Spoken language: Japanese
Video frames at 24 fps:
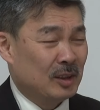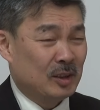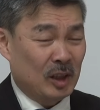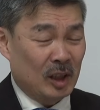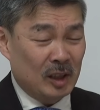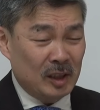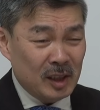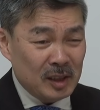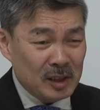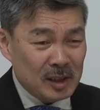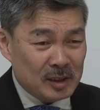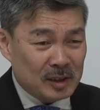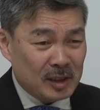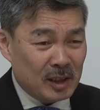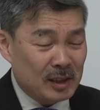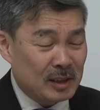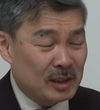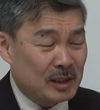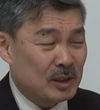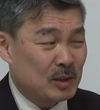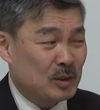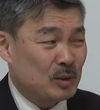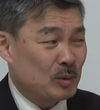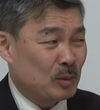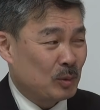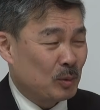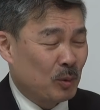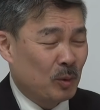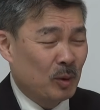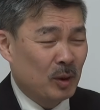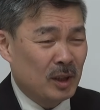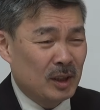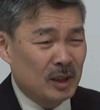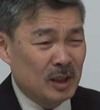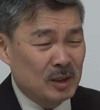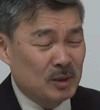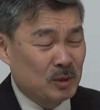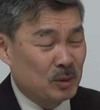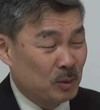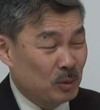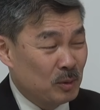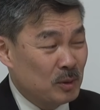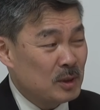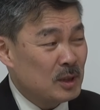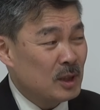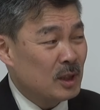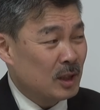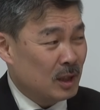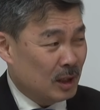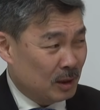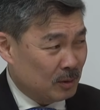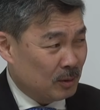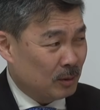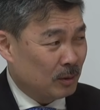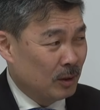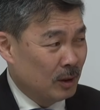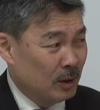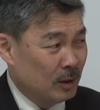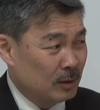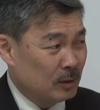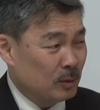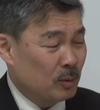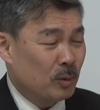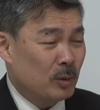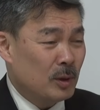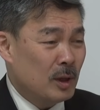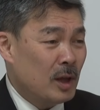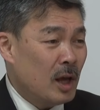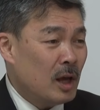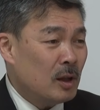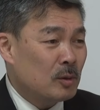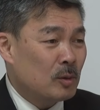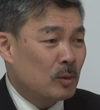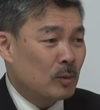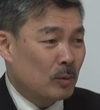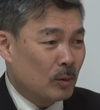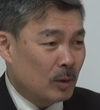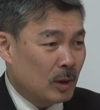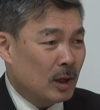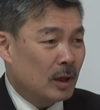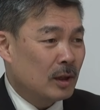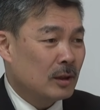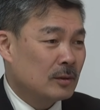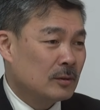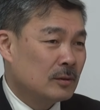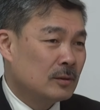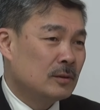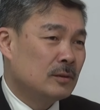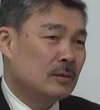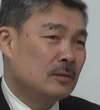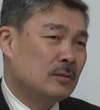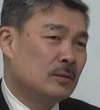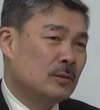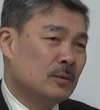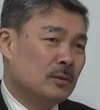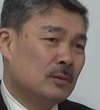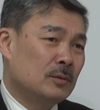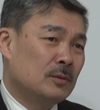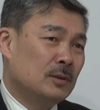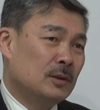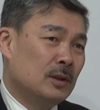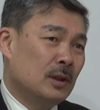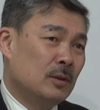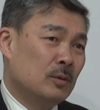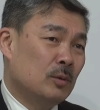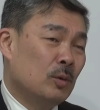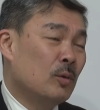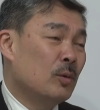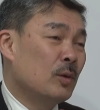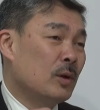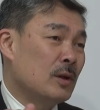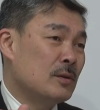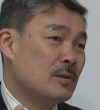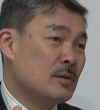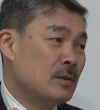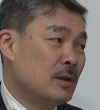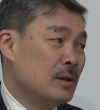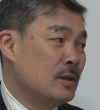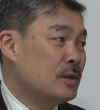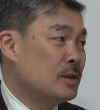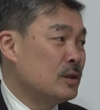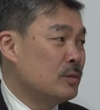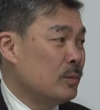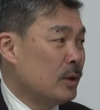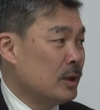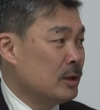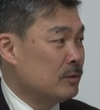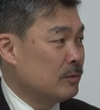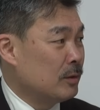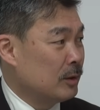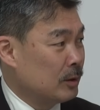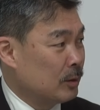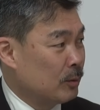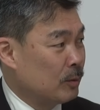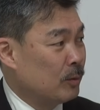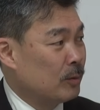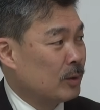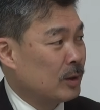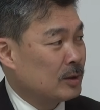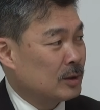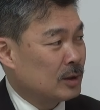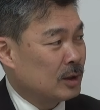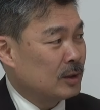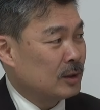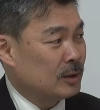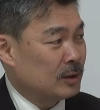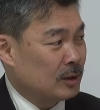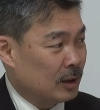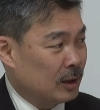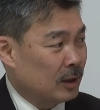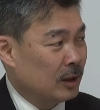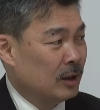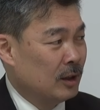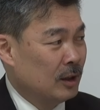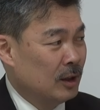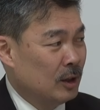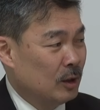ただでさえきついのにこれで増税かとでこれで野党が増税凍結で1万円で攻撃されてきたら、